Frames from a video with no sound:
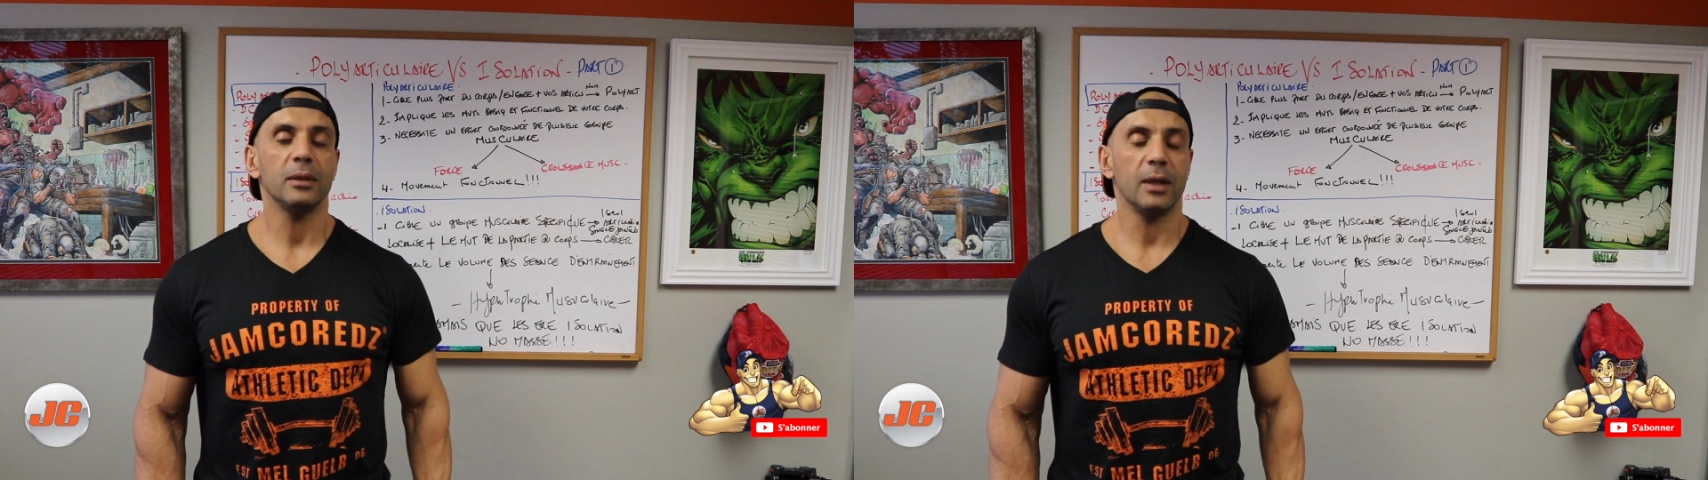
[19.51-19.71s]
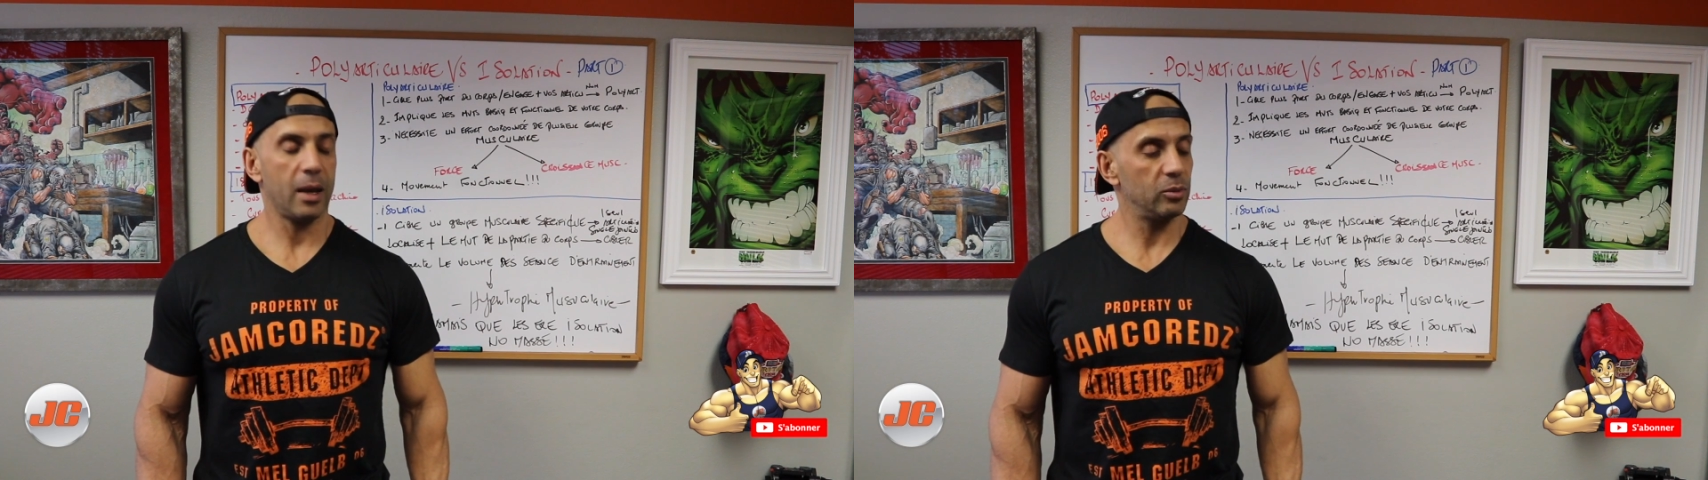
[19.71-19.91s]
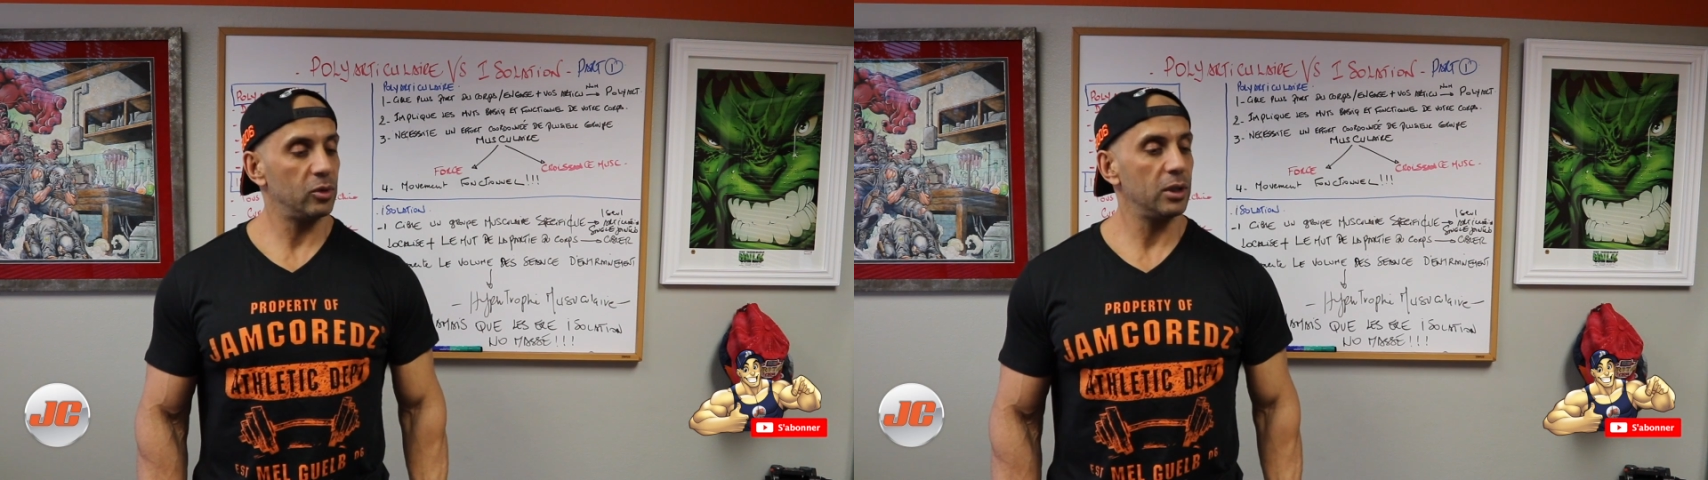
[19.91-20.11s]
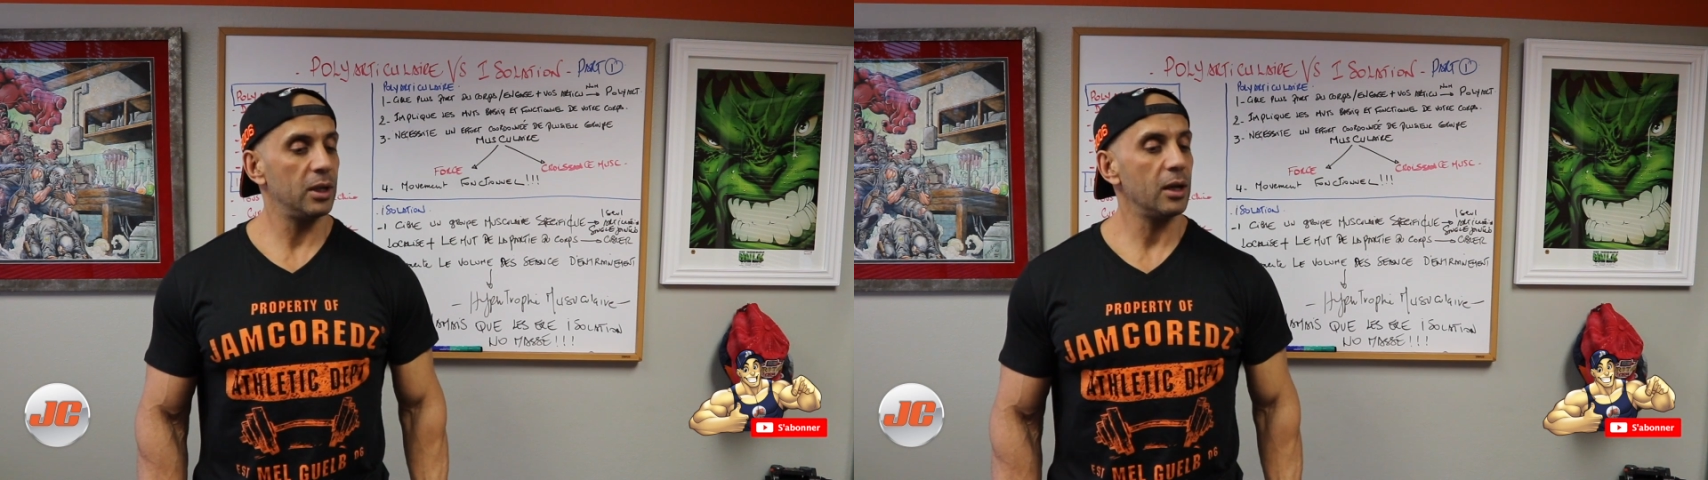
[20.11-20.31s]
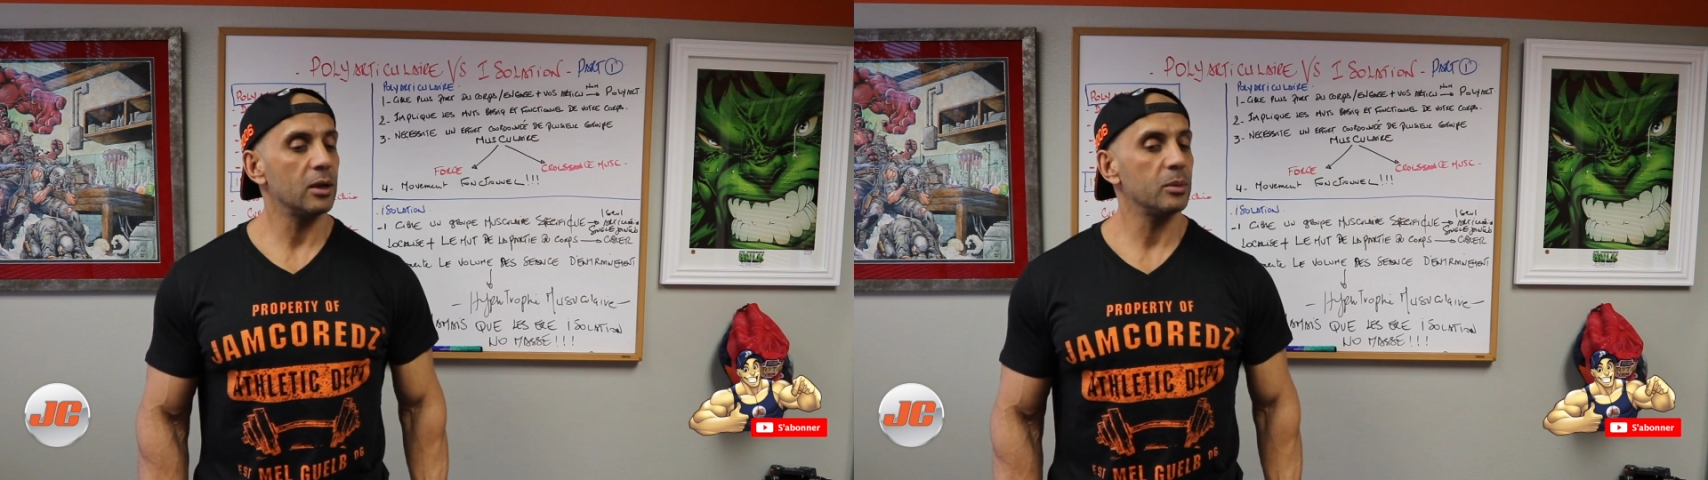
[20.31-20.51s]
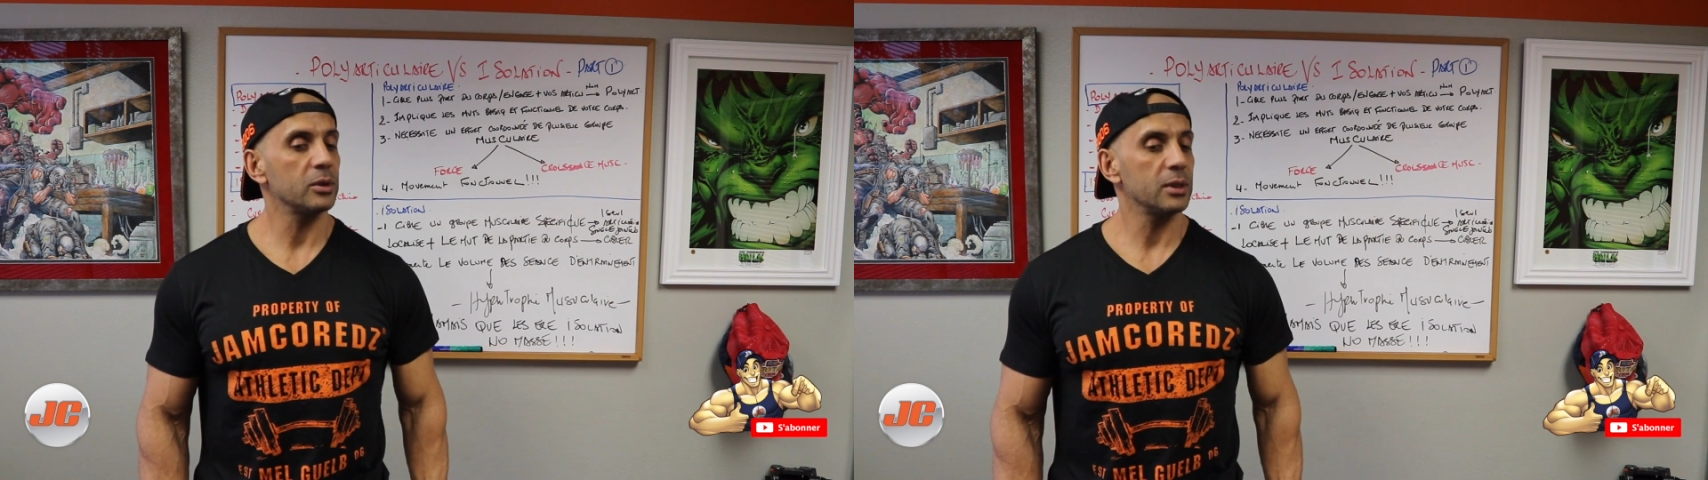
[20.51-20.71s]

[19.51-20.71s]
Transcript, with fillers: Alhamdulillah, comme on